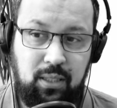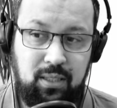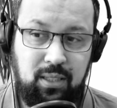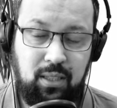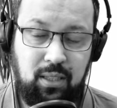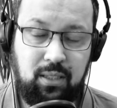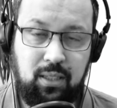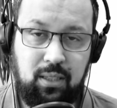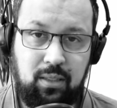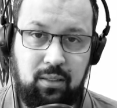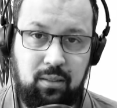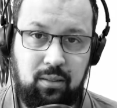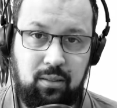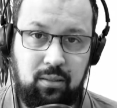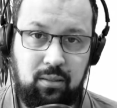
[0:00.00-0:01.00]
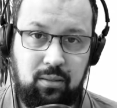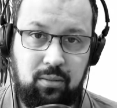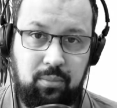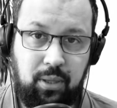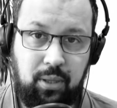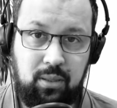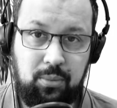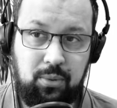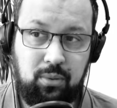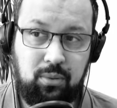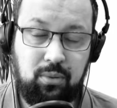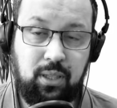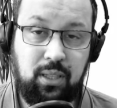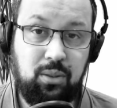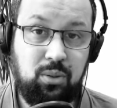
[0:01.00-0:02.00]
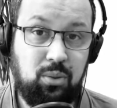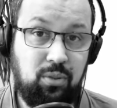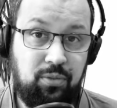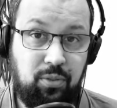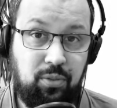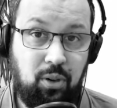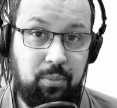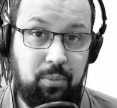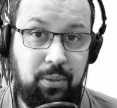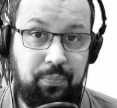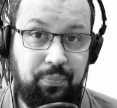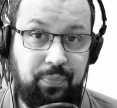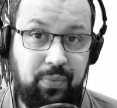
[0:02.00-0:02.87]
Certains, par exemple, sont en train de se former,